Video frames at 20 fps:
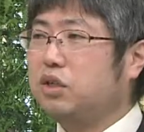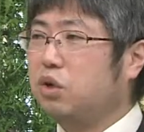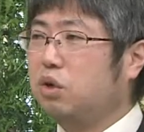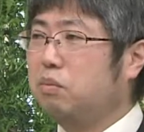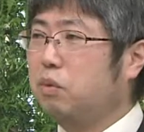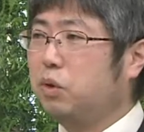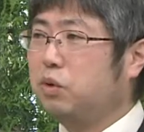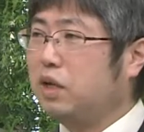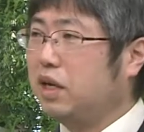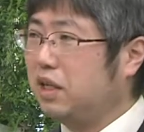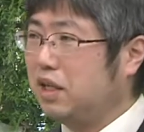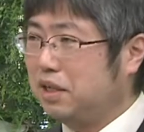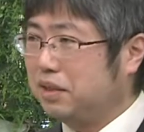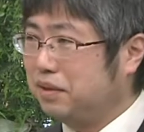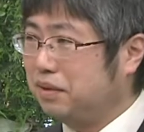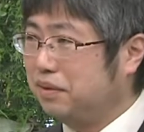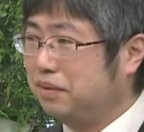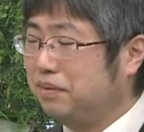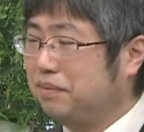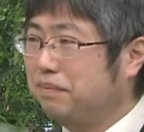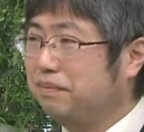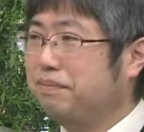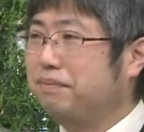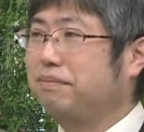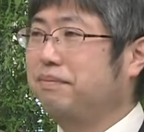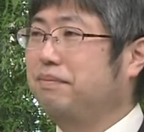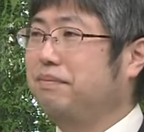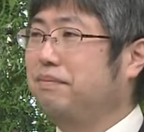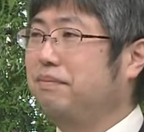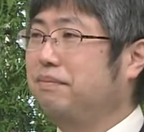初の問題です
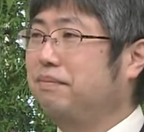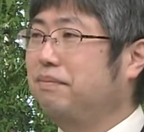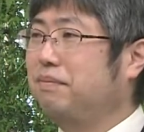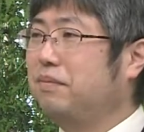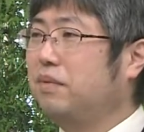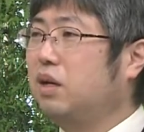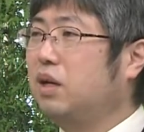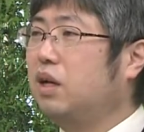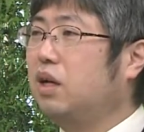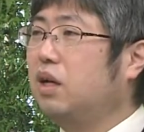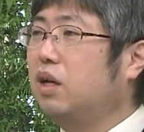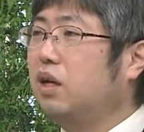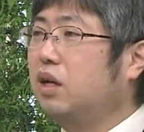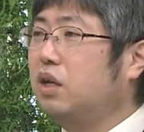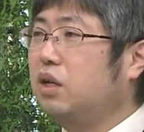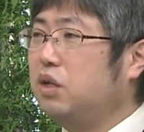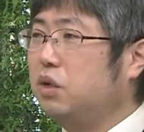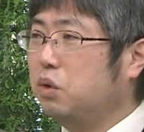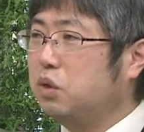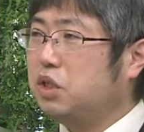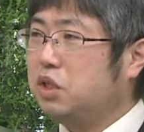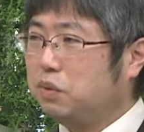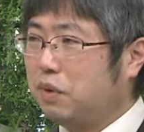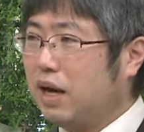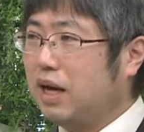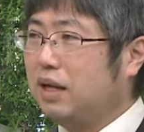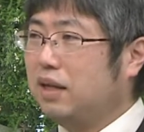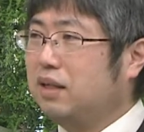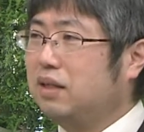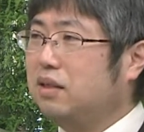ヨシ
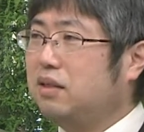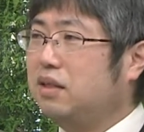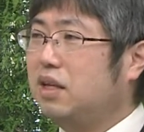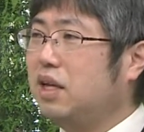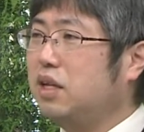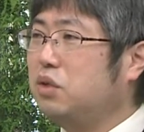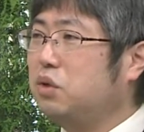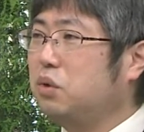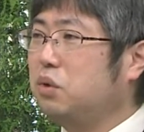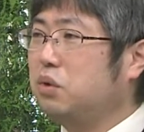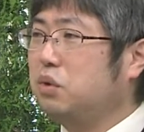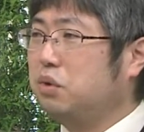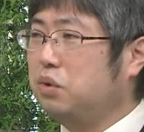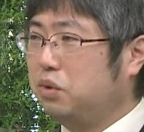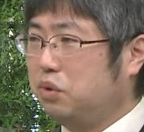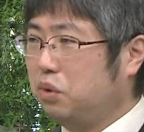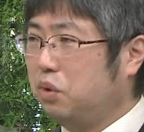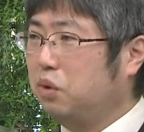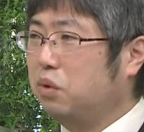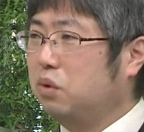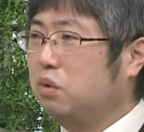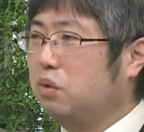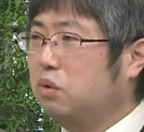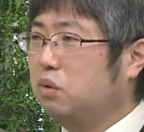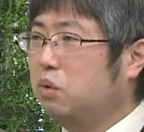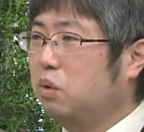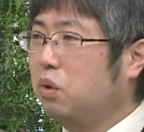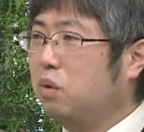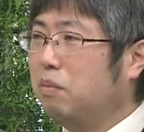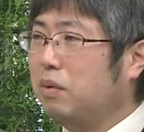は成長すると
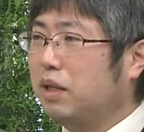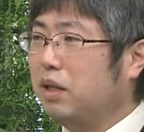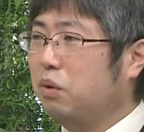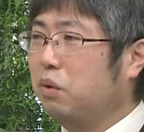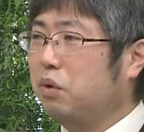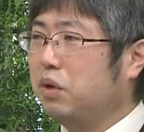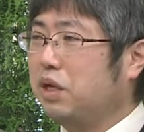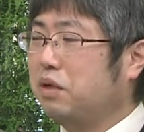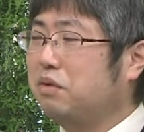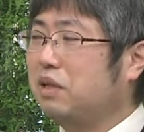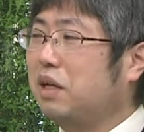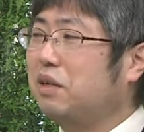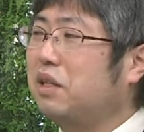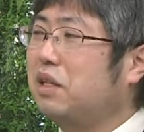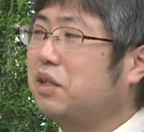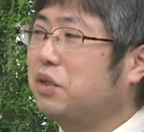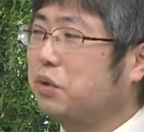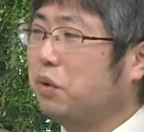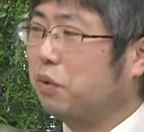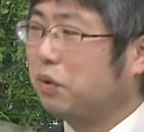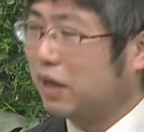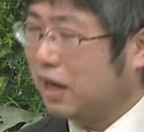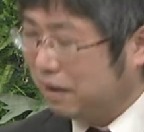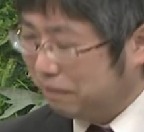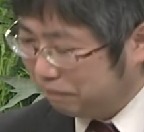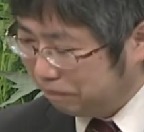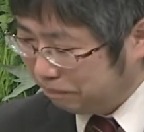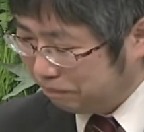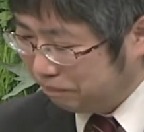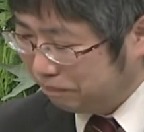どこまで大きくなるでしょう
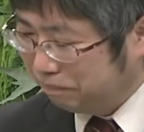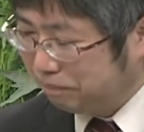か